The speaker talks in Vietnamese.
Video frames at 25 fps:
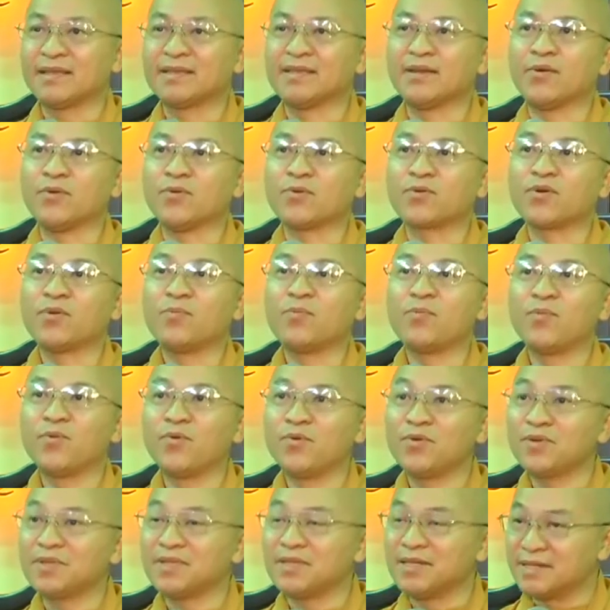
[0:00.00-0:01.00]
giàu có
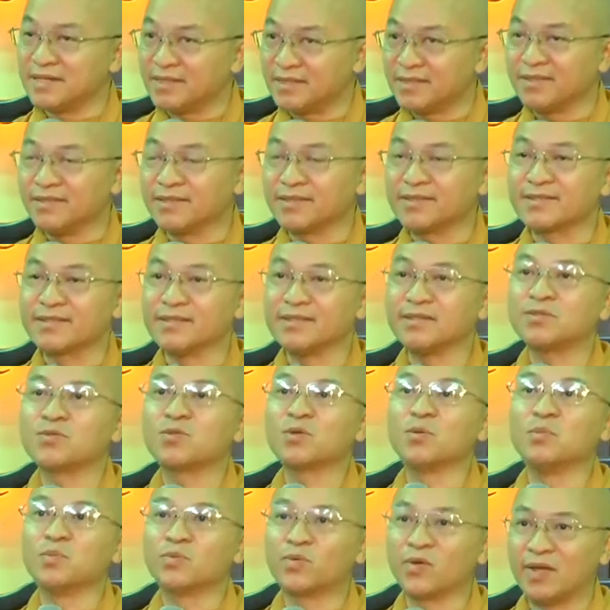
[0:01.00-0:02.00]
muốn giữ được sự
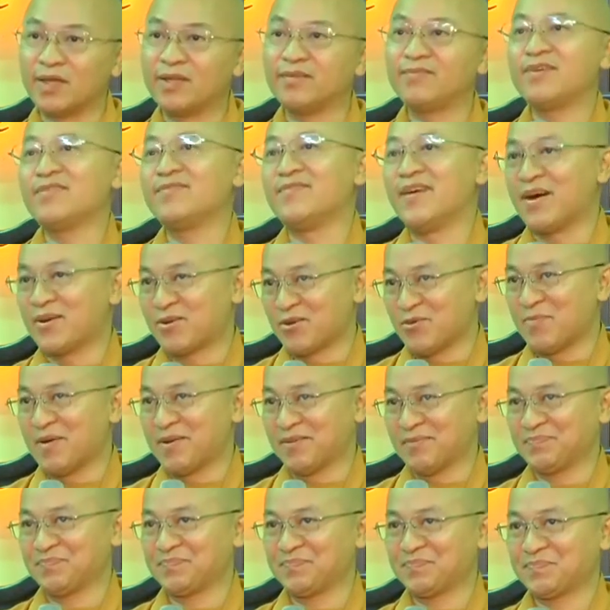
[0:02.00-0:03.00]
chung thủy với vợ của
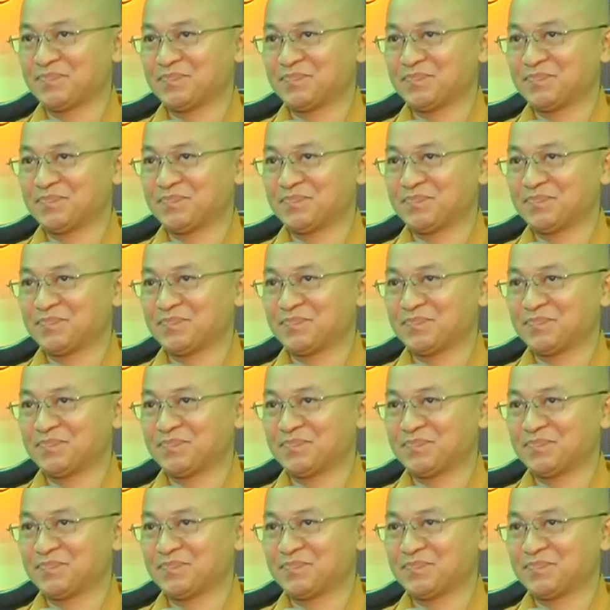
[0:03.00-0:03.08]
mình